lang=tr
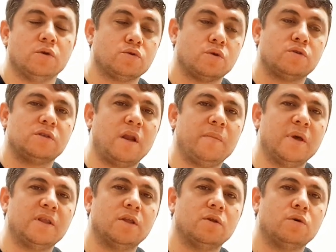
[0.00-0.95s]
Sosyal
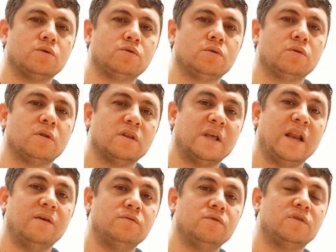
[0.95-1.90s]
medyada olsun,
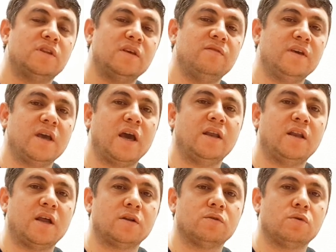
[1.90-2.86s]
televizyon, TV
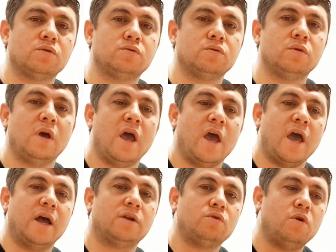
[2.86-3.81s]
yayınlarında olsun
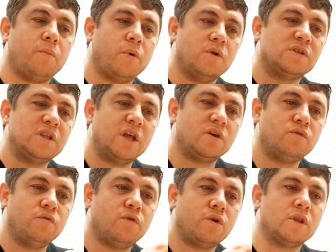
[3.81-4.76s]
her türlü polislere
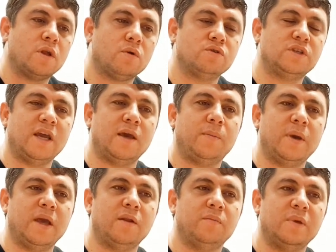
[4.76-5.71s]
küfür eden o
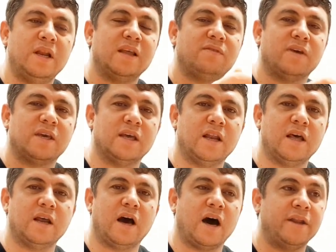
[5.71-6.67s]
CHP'li
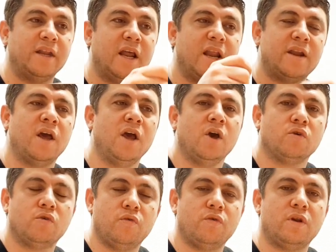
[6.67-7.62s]
milletvekilleri, annelerine
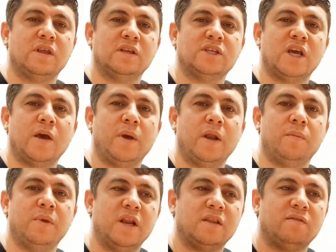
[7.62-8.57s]
küfür eden CHP'li
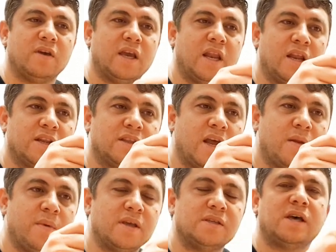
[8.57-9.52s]
milletvekilleri
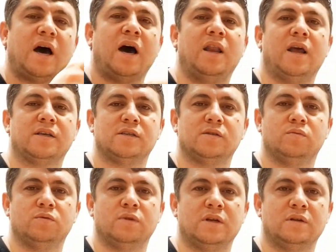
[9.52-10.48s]
terbiyesiz, ahlaksız
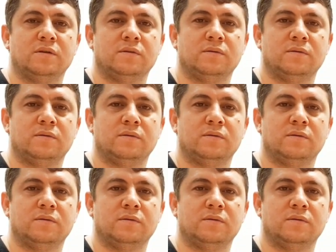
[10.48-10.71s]
bunlar.